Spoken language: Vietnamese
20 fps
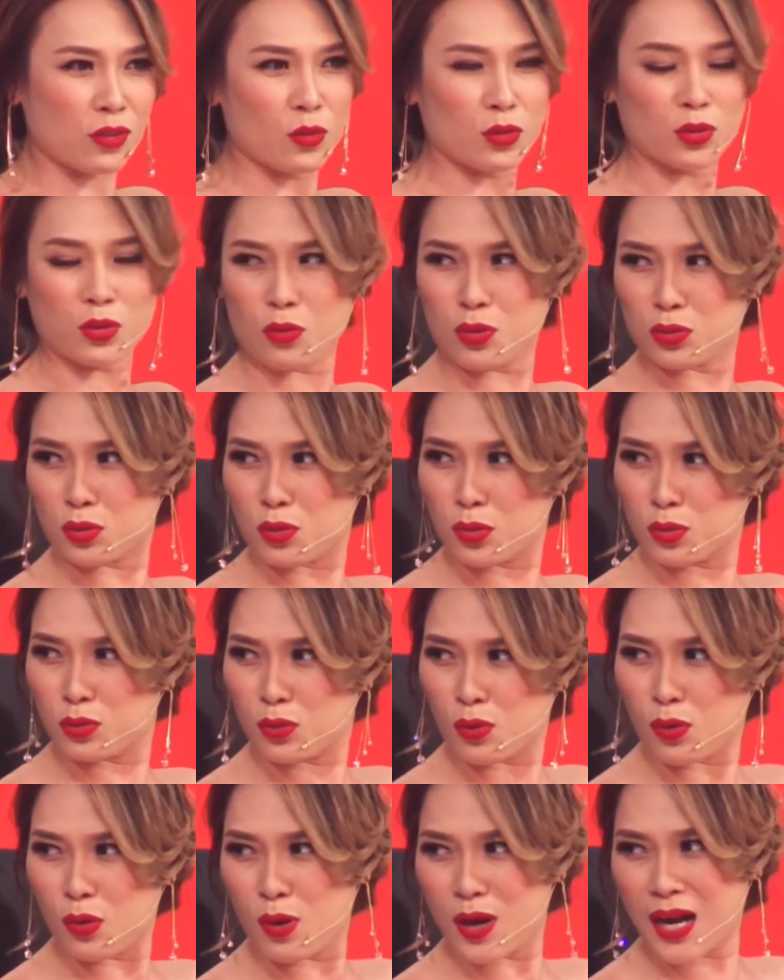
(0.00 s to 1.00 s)
tu tu tu tu
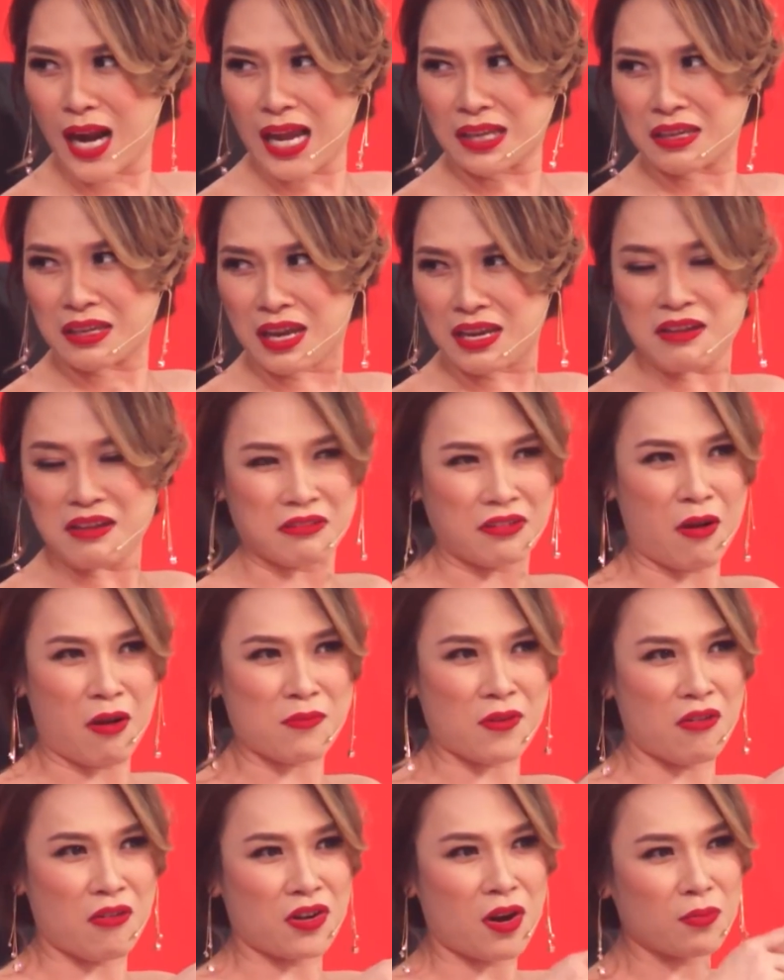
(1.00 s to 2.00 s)
tu ra chứ nghĩ gì róc
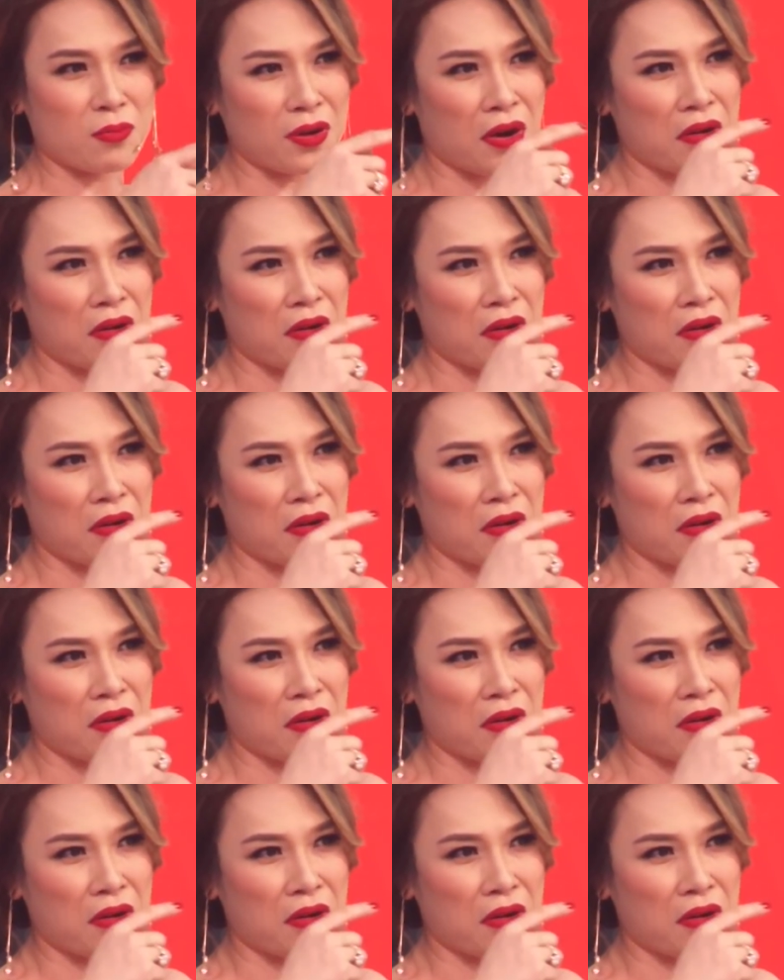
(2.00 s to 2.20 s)
rồi róc